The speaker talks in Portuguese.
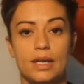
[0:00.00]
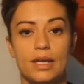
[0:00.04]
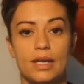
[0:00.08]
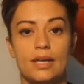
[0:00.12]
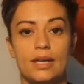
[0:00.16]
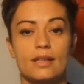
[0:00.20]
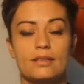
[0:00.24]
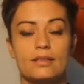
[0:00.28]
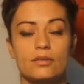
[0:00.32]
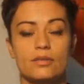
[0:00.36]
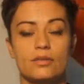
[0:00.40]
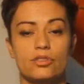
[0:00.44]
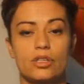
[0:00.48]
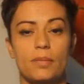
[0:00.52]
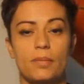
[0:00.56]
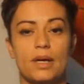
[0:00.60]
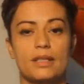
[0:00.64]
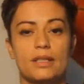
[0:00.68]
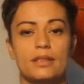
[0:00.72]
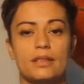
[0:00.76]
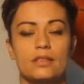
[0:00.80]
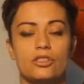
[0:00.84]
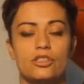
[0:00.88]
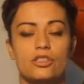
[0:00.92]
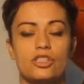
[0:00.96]
Elas são
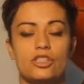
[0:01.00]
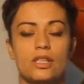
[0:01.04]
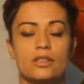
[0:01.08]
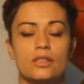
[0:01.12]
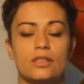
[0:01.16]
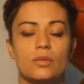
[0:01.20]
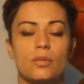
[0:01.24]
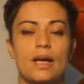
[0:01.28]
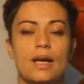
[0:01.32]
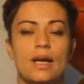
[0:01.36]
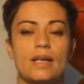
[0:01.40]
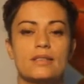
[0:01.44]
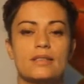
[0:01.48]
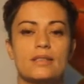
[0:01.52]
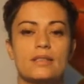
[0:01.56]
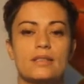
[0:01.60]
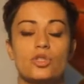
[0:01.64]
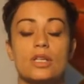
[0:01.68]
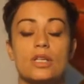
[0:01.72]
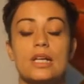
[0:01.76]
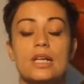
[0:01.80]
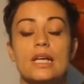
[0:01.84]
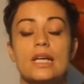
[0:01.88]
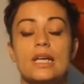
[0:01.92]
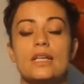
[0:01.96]
chamadas de diatomáceas ou de
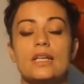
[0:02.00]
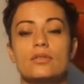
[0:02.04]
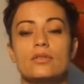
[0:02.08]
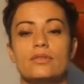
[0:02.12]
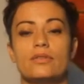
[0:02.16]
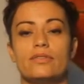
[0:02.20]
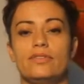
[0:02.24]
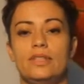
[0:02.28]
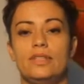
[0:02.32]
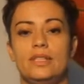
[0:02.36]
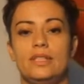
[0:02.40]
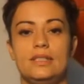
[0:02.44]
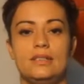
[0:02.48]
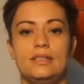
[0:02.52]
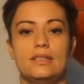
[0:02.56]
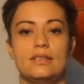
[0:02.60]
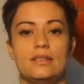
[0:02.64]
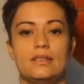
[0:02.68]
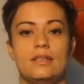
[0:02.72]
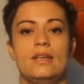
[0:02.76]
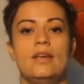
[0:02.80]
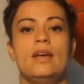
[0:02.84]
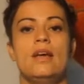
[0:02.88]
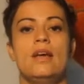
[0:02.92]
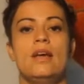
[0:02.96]
crisofícias.
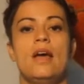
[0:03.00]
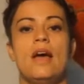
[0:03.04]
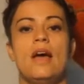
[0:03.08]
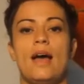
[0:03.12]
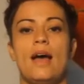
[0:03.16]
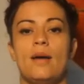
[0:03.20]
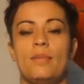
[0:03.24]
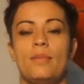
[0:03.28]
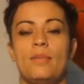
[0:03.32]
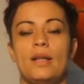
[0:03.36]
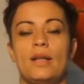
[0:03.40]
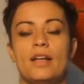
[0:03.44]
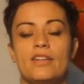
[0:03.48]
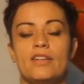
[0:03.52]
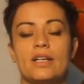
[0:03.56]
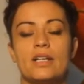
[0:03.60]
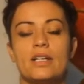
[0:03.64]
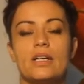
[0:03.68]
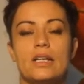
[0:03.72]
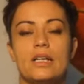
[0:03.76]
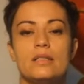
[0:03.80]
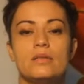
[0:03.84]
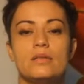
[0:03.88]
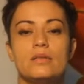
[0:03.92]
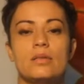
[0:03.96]
A palavra
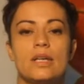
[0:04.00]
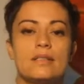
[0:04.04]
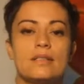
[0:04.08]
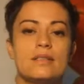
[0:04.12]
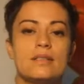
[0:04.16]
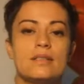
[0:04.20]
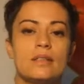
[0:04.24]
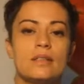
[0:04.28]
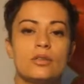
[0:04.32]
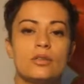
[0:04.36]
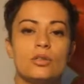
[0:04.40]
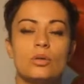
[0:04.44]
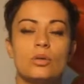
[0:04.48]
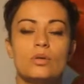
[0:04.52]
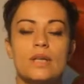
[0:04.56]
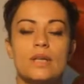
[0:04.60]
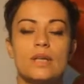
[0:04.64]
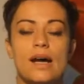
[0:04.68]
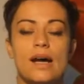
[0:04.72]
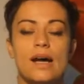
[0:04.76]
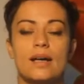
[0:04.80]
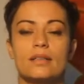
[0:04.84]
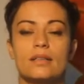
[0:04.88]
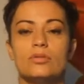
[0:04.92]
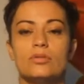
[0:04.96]
criso quer dizer
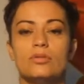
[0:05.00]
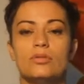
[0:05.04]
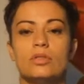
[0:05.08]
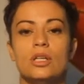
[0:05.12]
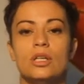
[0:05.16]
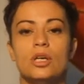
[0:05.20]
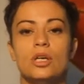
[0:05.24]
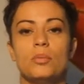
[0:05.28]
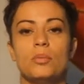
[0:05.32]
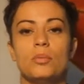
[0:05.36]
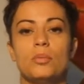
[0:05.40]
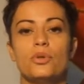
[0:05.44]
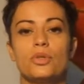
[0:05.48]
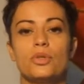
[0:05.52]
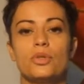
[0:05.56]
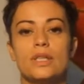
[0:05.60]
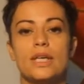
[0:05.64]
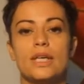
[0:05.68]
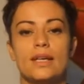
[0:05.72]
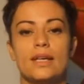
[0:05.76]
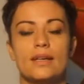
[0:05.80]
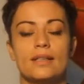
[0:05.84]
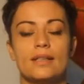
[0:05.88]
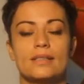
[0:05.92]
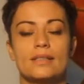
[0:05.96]
dourado. Por que,
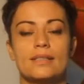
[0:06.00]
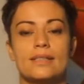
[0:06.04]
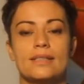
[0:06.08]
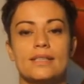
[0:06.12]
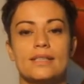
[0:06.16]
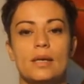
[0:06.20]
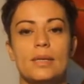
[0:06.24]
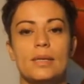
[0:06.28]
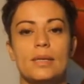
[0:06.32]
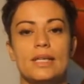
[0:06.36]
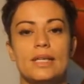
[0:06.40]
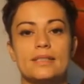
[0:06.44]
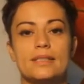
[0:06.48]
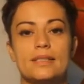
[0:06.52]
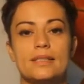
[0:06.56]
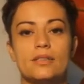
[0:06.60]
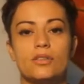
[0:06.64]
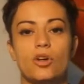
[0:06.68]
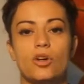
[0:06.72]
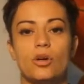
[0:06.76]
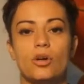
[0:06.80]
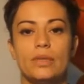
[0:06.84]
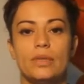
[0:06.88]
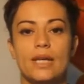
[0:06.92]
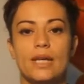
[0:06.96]
que elas recebem esse
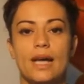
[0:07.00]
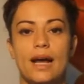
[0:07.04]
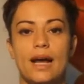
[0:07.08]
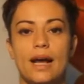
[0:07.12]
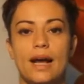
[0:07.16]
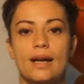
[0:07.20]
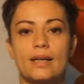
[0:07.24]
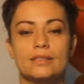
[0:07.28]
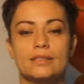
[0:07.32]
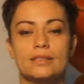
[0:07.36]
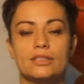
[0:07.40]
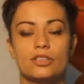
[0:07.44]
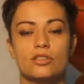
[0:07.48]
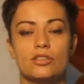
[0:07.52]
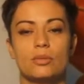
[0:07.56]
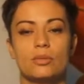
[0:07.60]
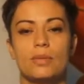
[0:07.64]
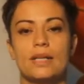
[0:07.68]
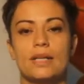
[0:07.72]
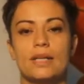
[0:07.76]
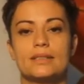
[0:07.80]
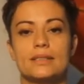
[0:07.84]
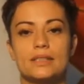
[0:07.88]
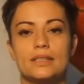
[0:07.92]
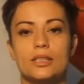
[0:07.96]
nome? As
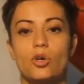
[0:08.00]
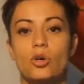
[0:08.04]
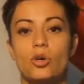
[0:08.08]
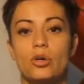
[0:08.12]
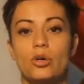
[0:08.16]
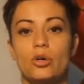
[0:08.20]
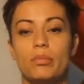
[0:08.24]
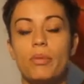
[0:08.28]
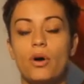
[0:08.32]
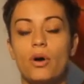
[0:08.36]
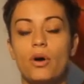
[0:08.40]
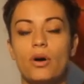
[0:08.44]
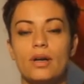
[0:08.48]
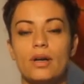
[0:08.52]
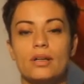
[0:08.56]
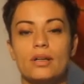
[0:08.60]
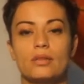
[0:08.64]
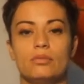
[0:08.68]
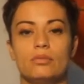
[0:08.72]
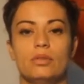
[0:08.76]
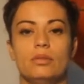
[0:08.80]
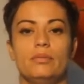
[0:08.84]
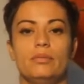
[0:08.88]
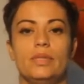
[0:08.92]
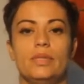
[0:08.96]
diatomáceas incorporam do
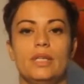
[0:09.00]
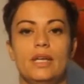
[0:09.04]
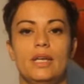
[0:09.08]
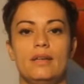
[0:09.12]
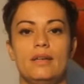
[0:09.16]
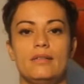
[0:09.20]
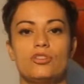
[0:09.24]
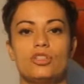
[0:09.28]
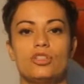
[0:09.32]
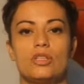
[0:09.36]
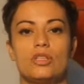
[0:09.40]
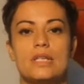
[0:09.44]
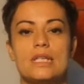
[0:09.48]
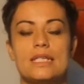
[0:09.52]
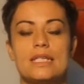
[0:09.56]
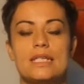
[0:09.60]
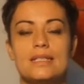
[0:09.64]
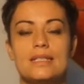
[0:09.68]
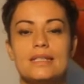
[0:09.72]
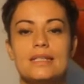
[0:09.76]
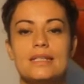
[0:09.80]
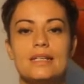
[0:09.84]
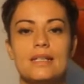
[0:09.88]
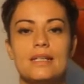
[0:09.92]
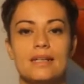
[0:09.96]
ambiente
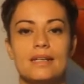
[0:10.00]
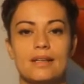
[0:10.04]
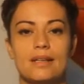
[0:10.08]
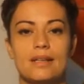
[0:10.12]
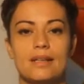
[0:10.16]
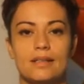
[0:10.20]
sílica.